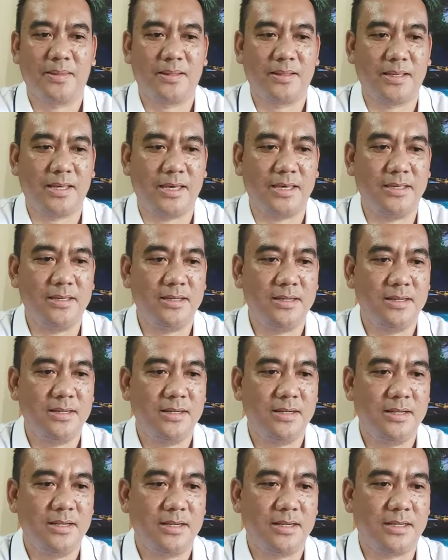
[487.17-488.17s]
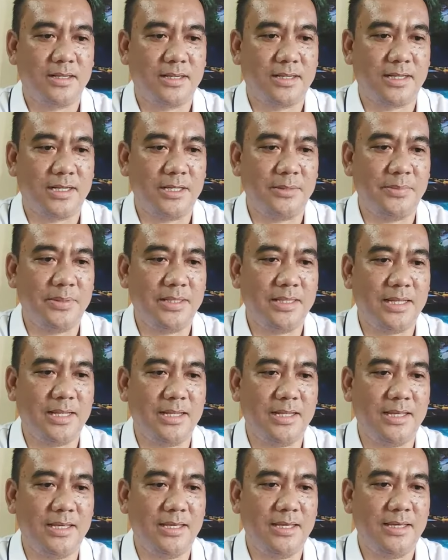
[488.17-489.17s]
Okay?
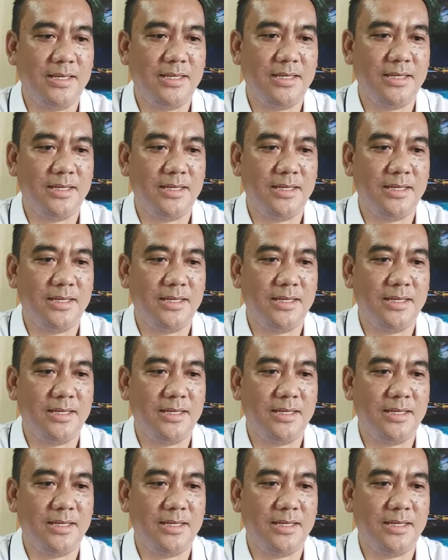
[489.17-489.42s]
Criminally,